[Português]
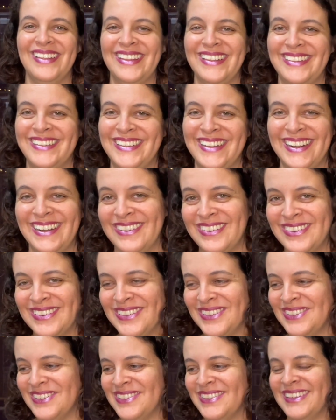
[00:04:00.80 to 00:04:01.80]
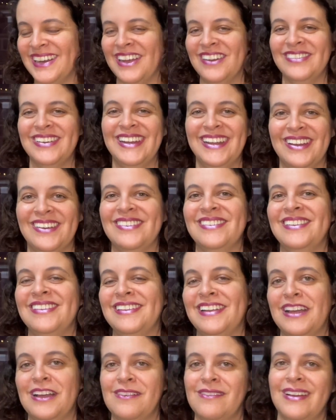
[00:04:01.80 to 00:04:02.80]
no, então, no, drama não, no
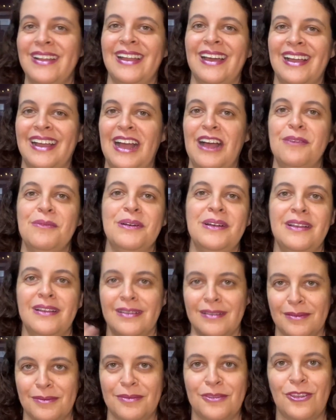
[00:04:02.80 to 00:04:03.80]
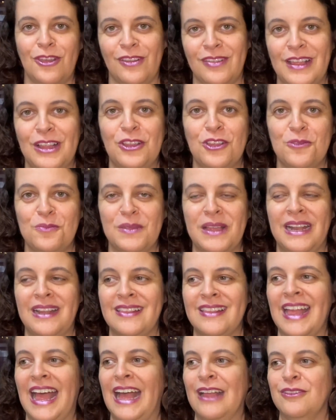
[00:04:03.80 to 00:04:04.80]
drama ela acaba só sendo
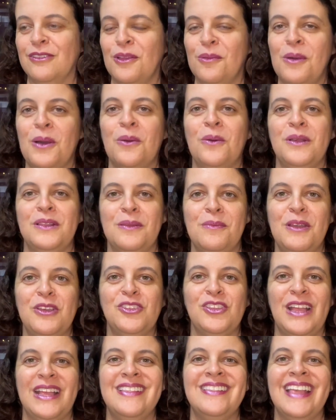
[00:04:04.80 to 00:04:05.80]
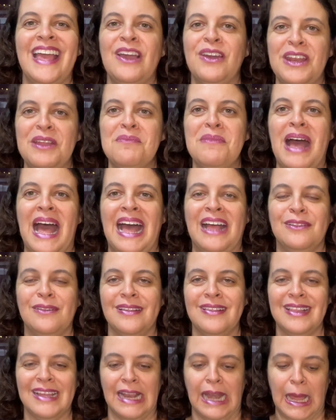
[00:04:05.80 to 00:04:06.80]
hospitalizada, então é uma coisa meio de desenho animado,
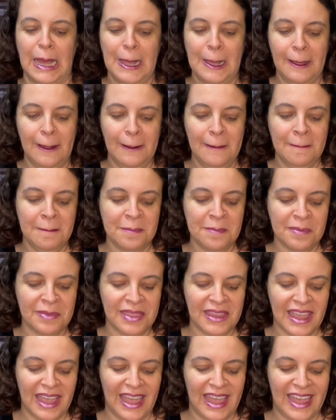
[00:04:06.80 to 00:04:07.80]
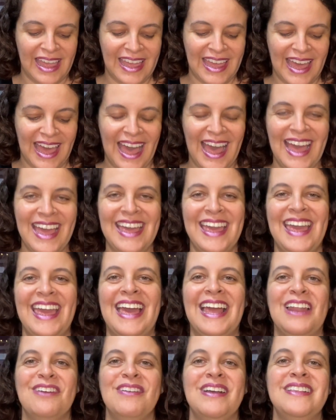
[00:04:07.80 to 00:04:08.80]
assim, né? E aí
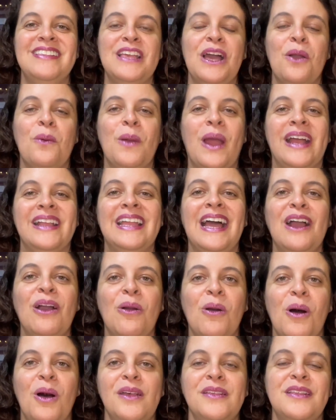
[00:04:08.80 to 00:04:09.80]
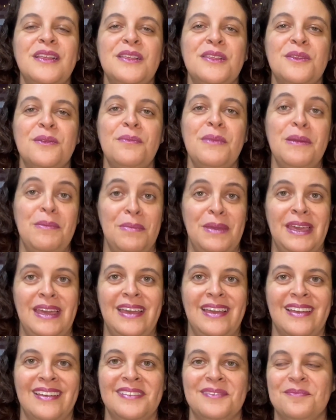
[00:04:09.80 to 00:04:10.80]
ela vai ser a guarda-costas do
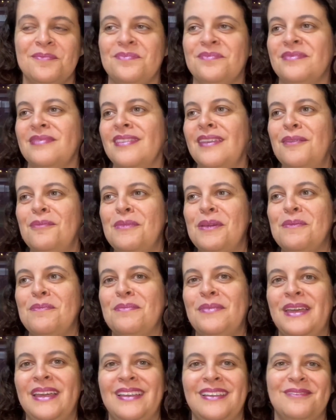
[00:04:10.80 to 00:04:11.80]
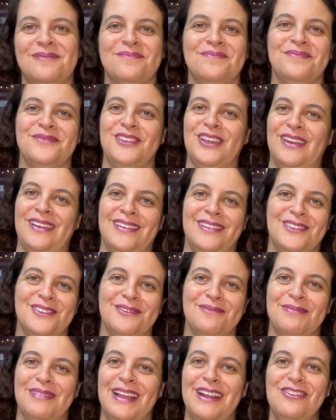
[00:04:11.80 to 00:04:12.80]
Mimim. O Mimim,
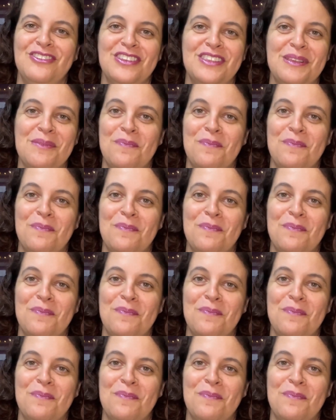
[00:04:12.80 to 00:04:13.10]
gente, ele já se